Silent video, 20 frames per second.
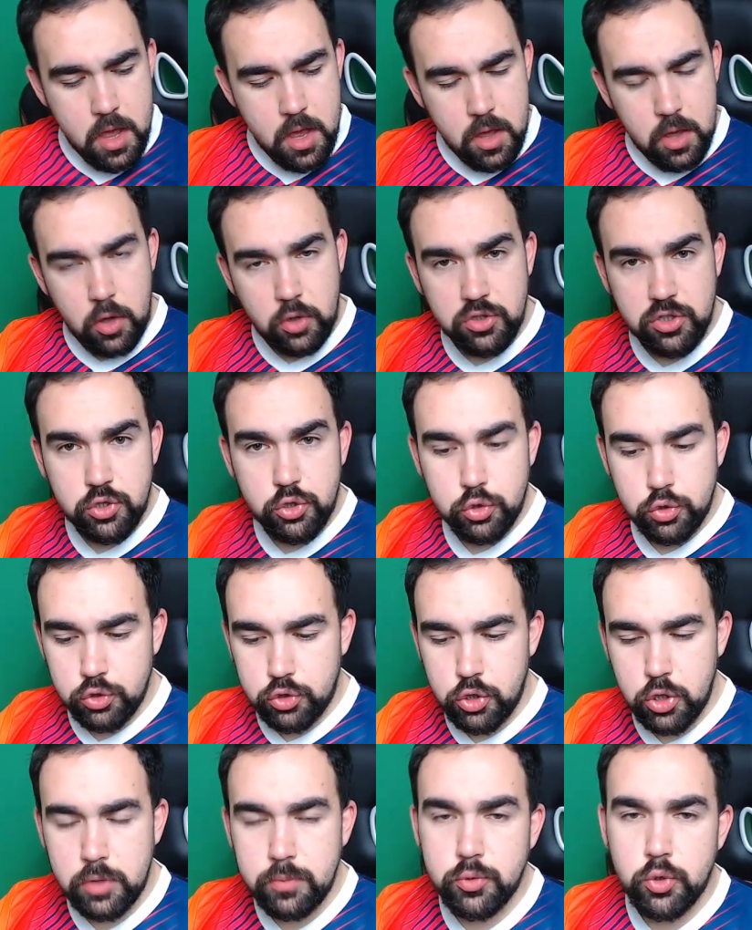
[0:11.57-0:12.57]
Önce şunu
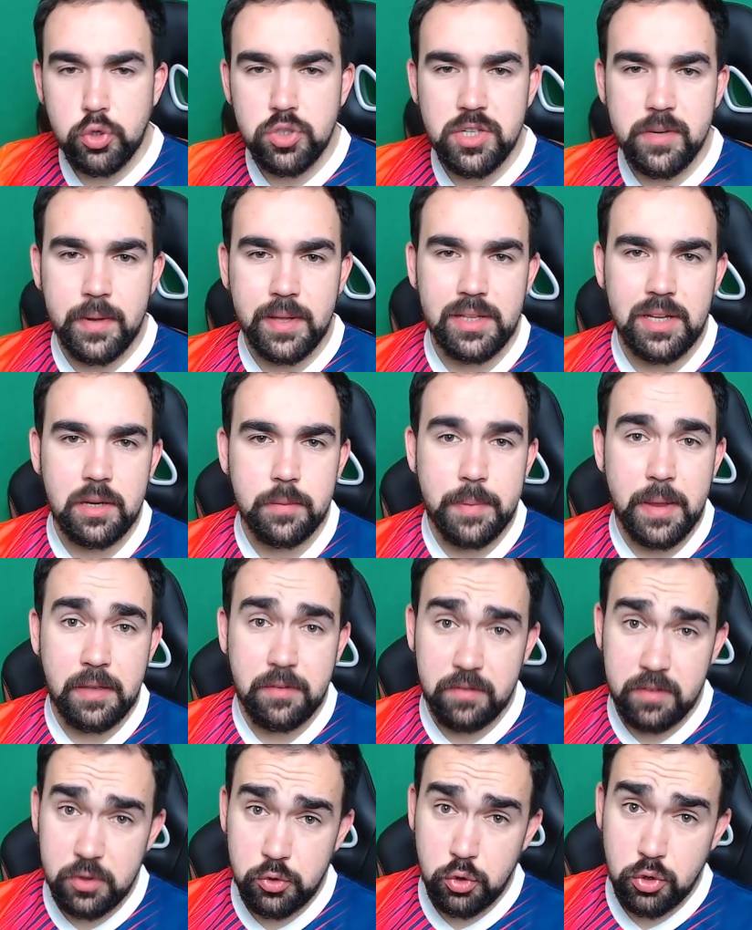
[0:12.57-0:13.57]
söyleyeyim. Son zamanlarda pek
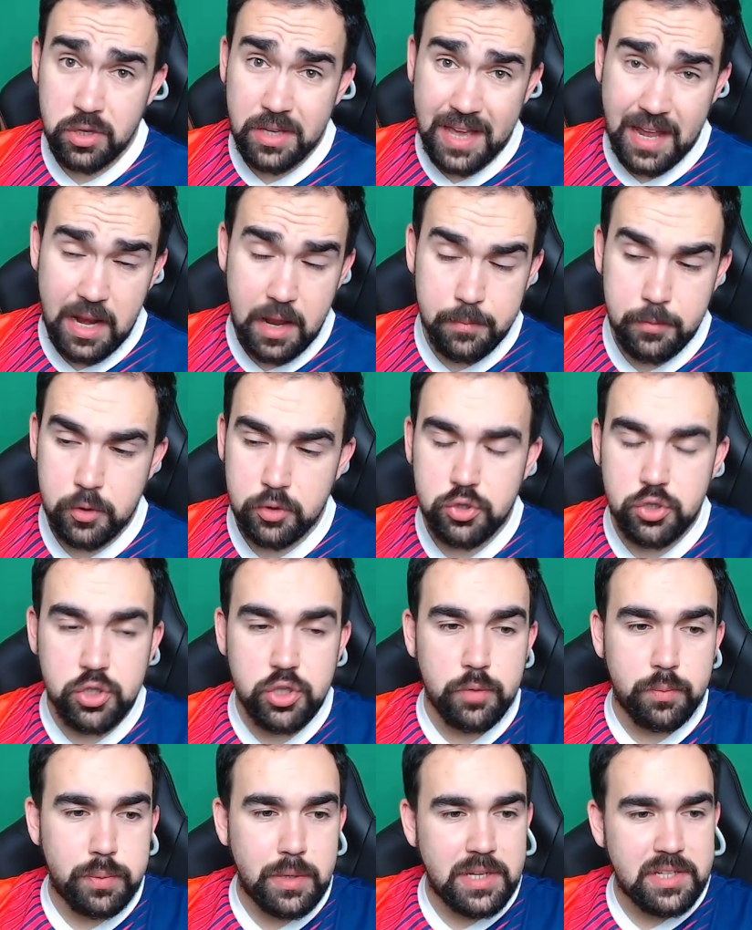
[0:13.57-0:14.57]
video gelemiyor
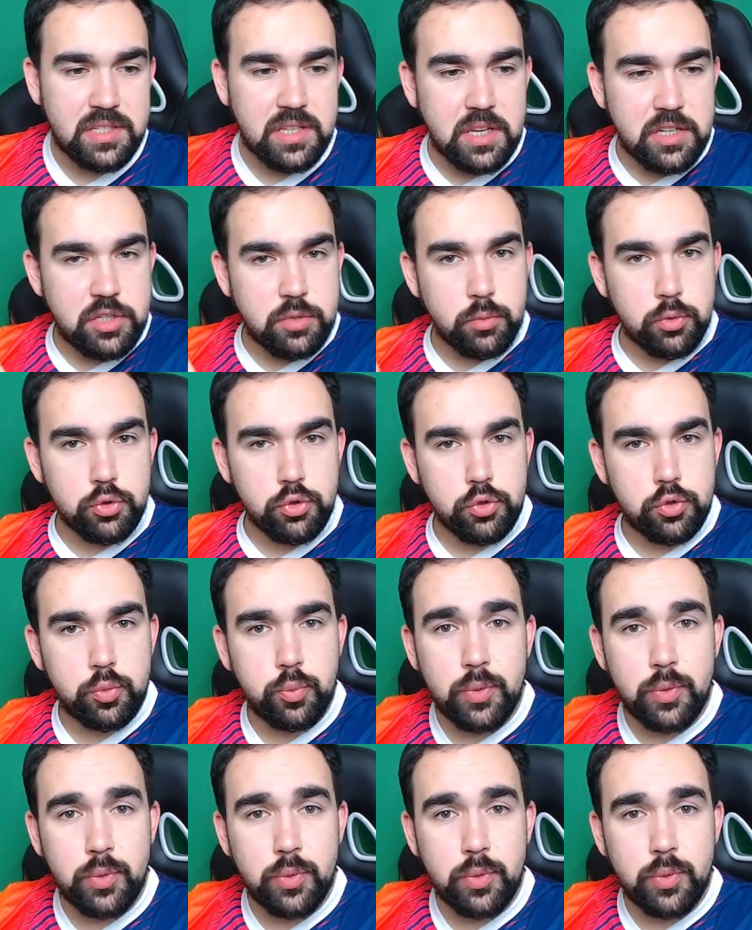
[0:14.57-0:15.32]
çünkü PlayStation bozuktu.